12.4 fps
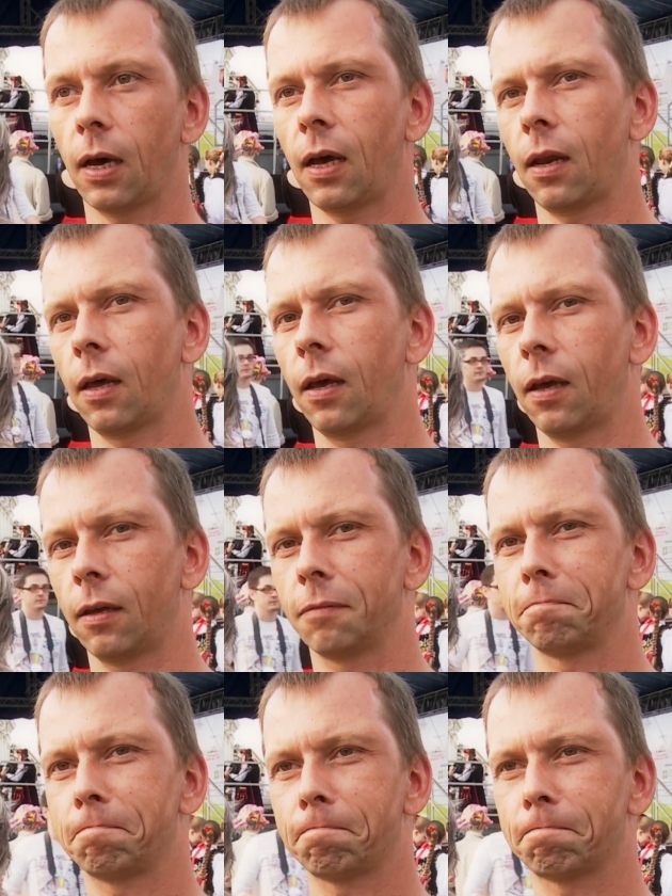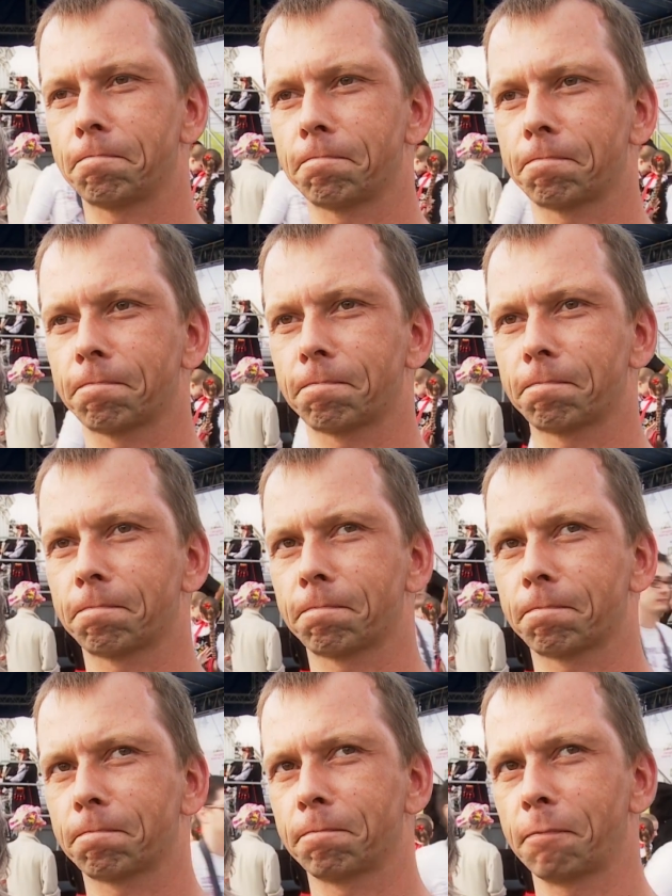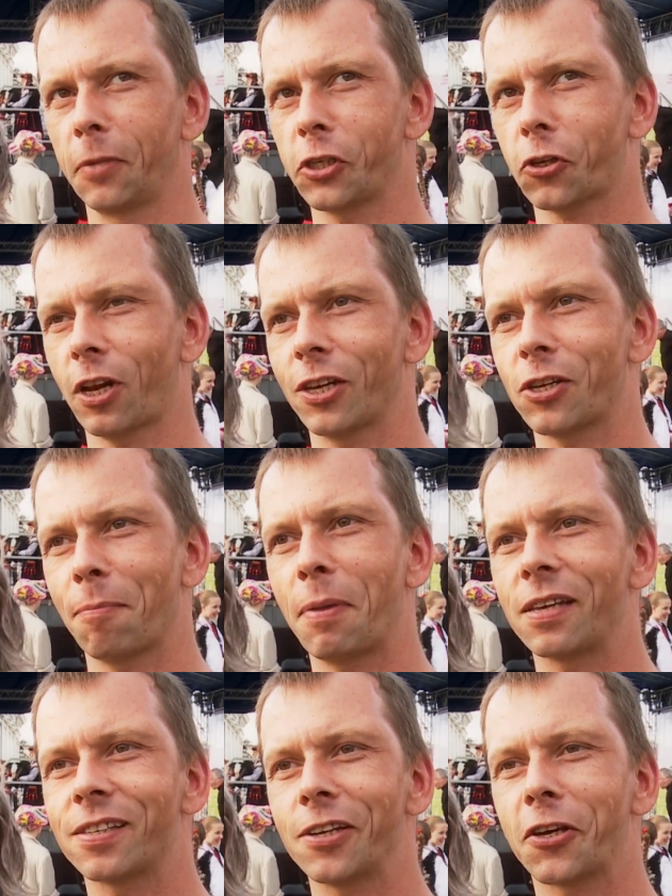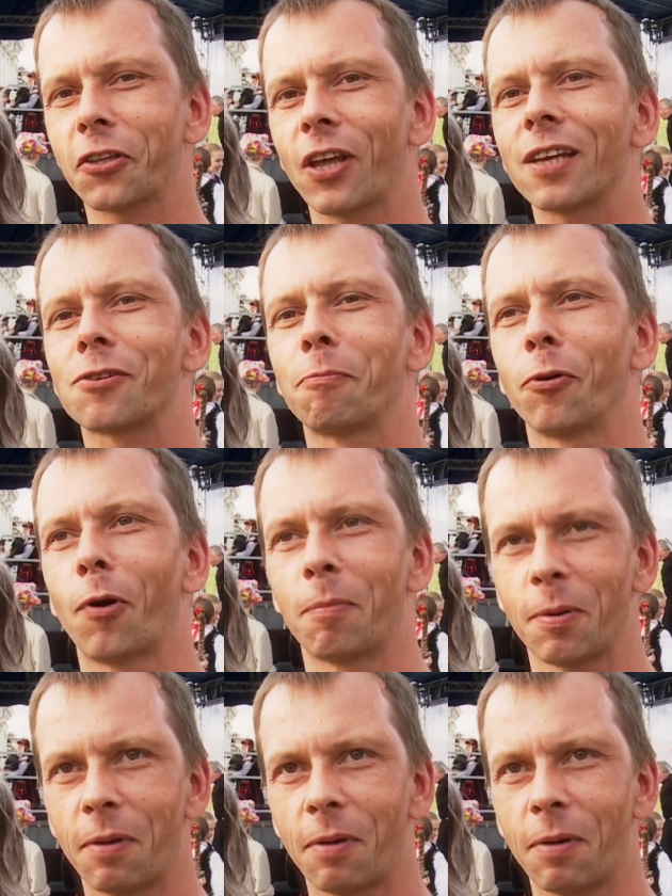ale Myślę, że bez nich też byłoby